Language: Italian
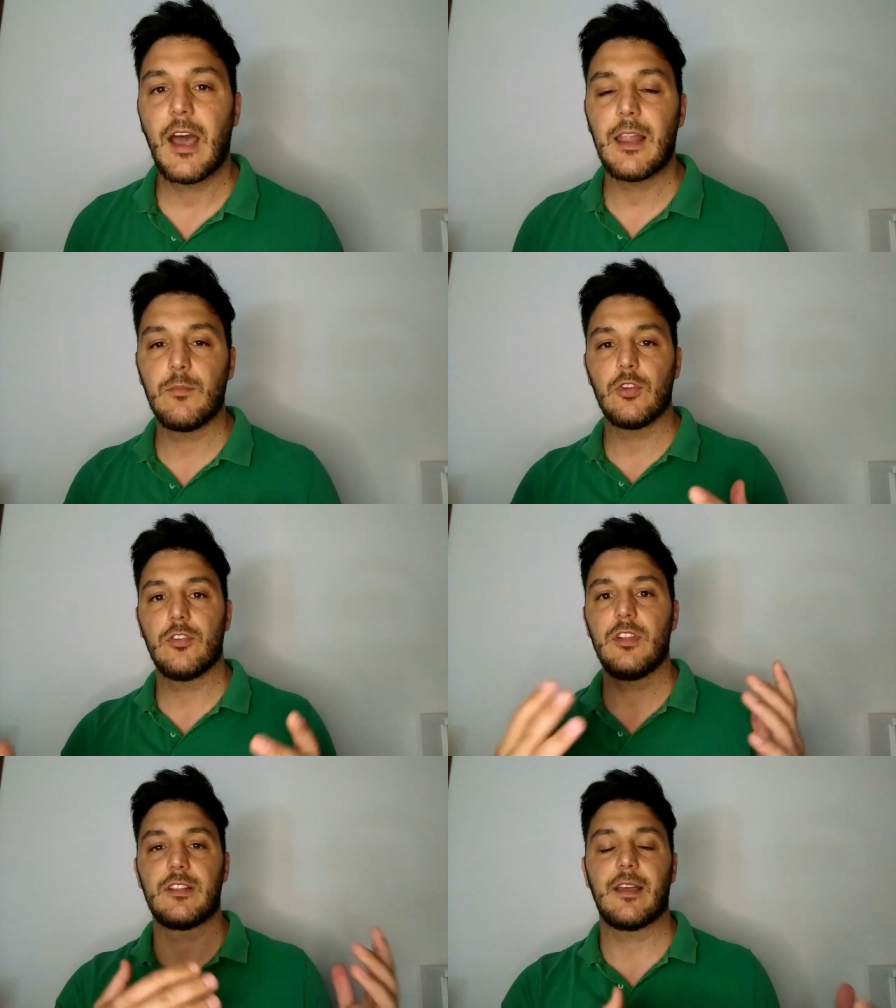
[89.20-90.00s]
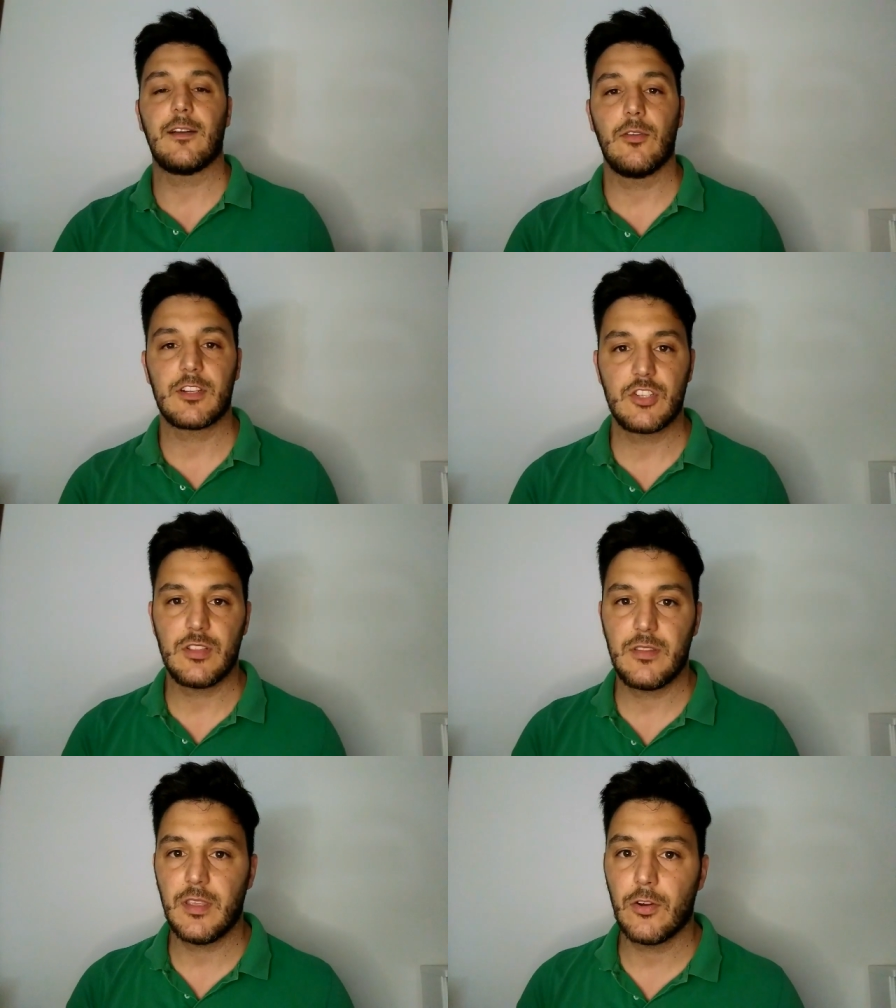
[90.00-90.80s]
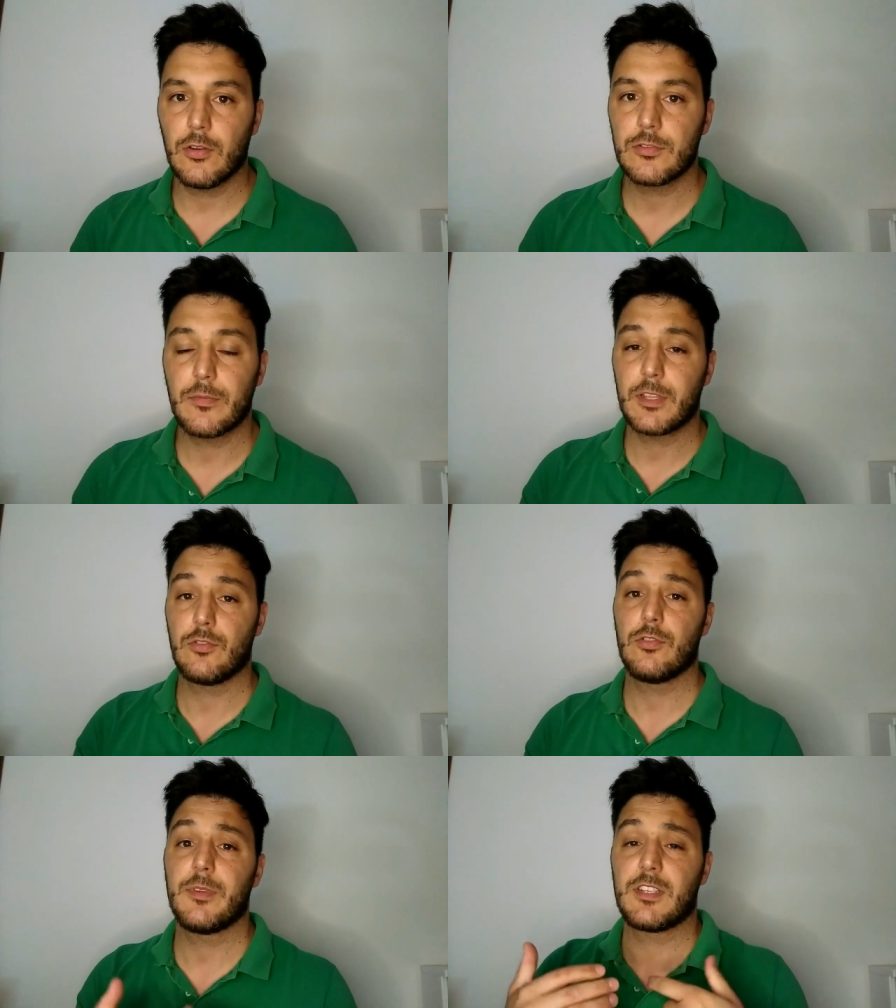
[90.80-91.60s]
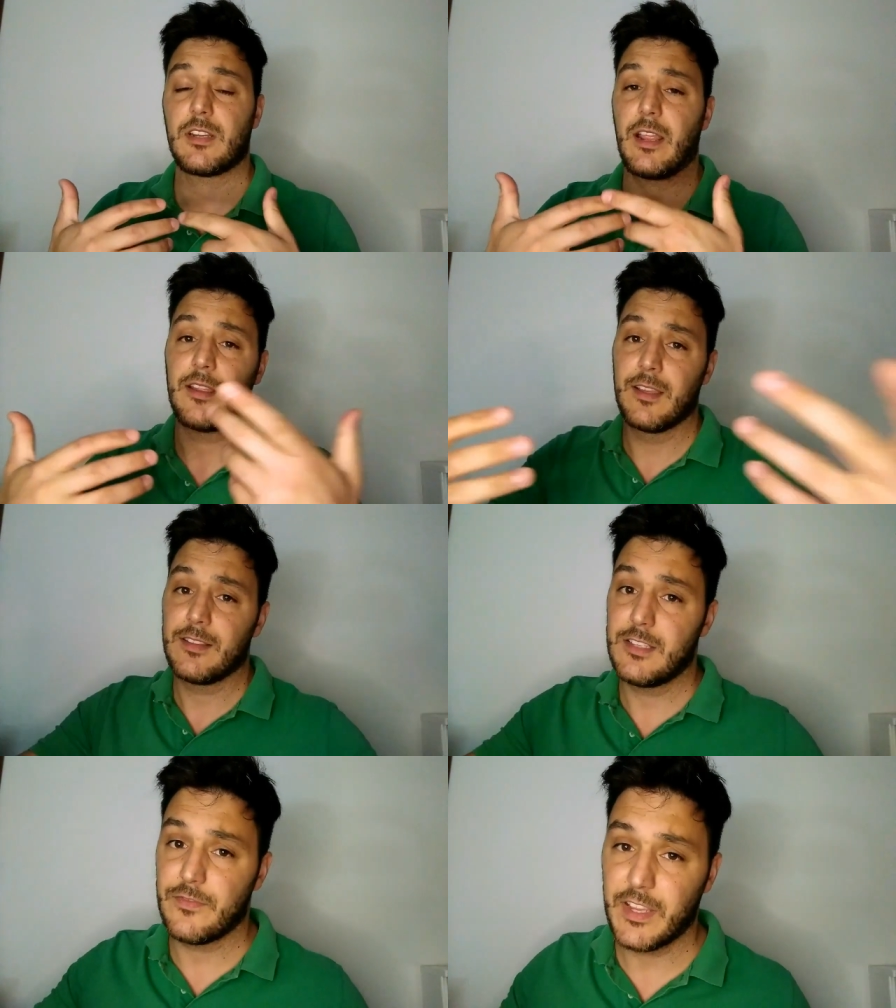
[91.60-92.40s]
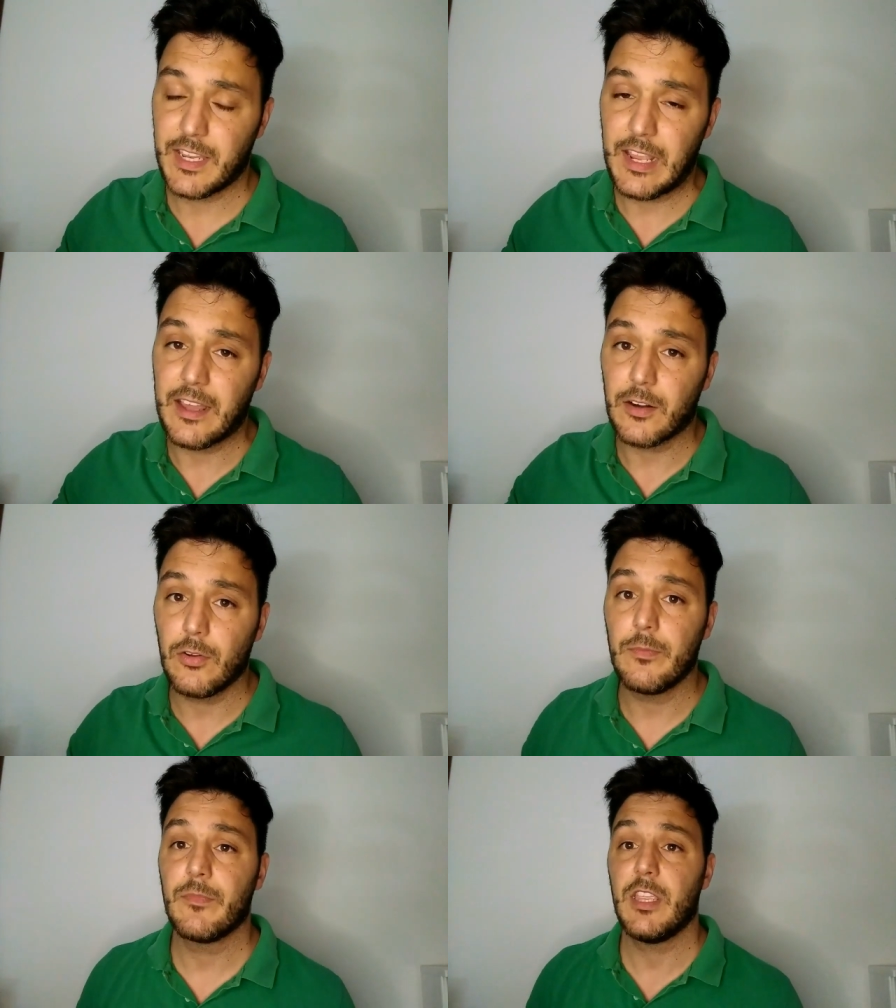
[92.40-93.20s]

al mondo del tango argentino, soprattutto per cercare di svecchiarlo.